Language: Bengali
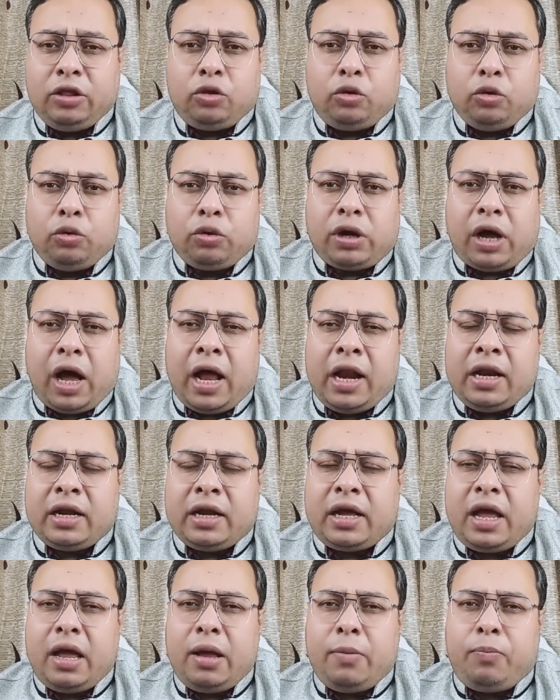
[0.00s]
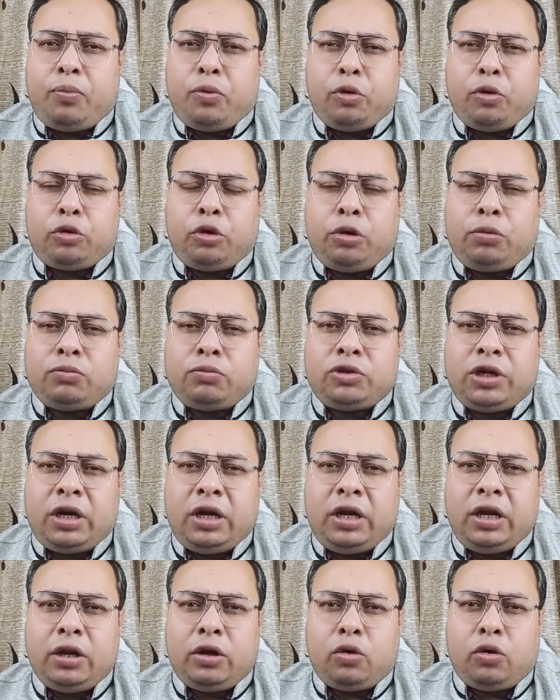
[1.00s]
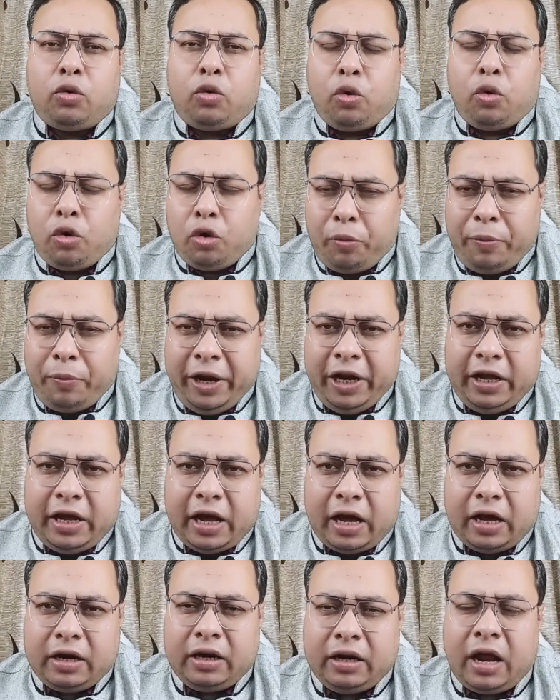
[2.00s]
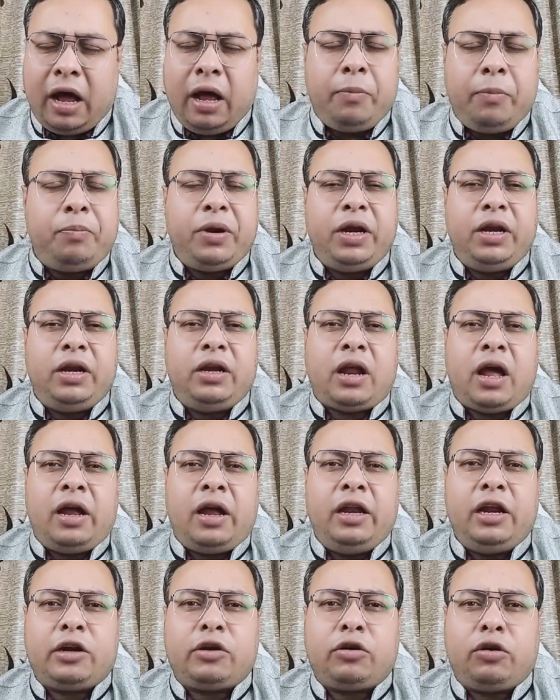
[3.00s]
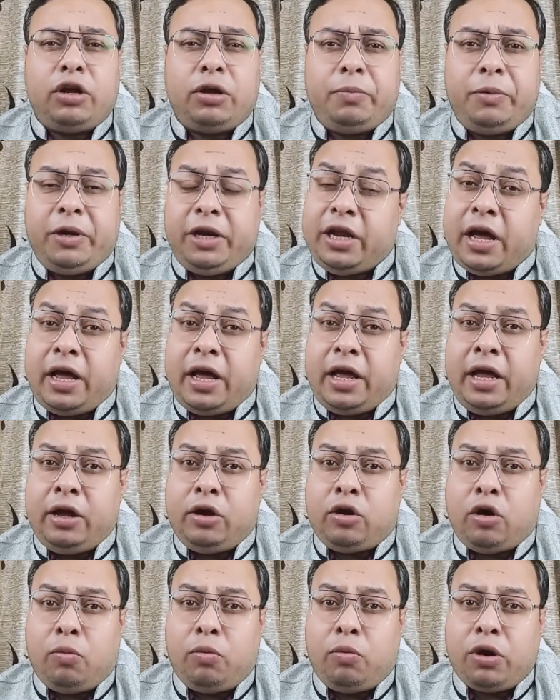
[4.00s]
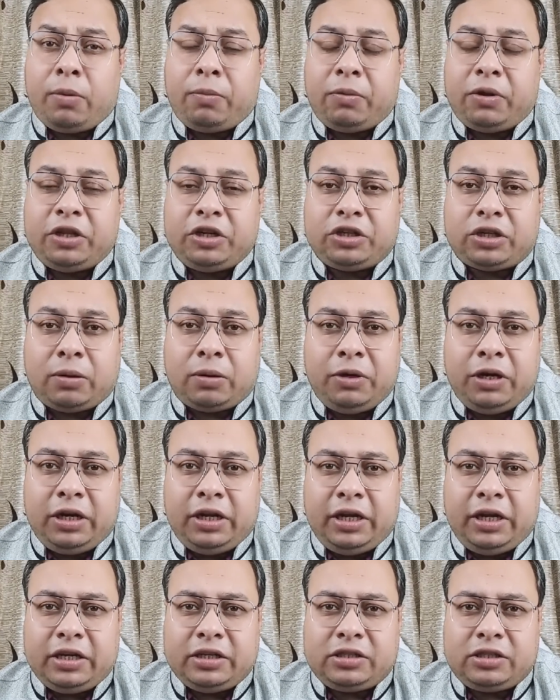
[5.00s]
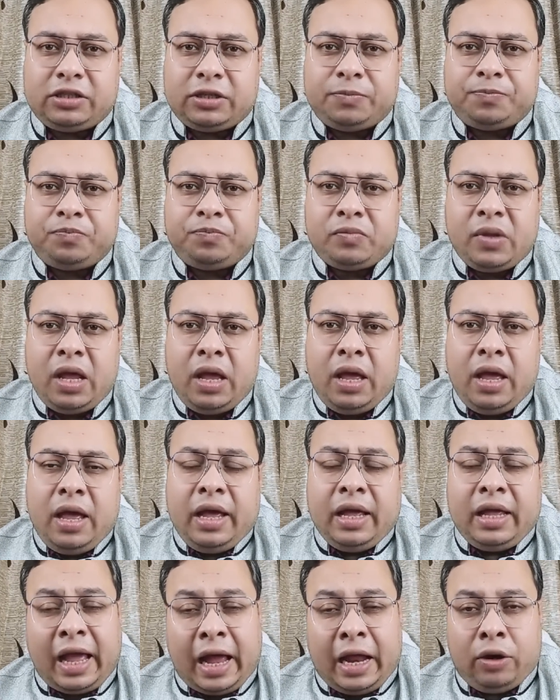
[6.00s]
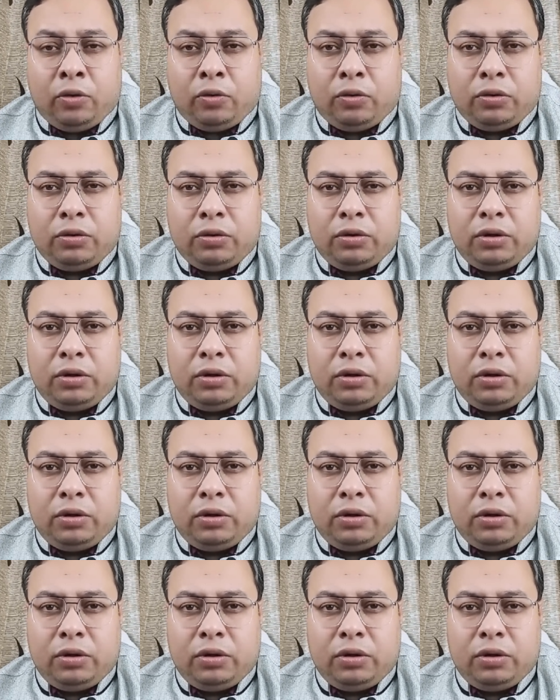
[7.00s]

কিন্তু কালকে প্রথম শ্রেণীর কোনো মিডিয়া না প্রিন্ট না ইলেকট্রনিক মিডিয়া এই খবর আমাদের সামনে নিয়ে এসছে কেন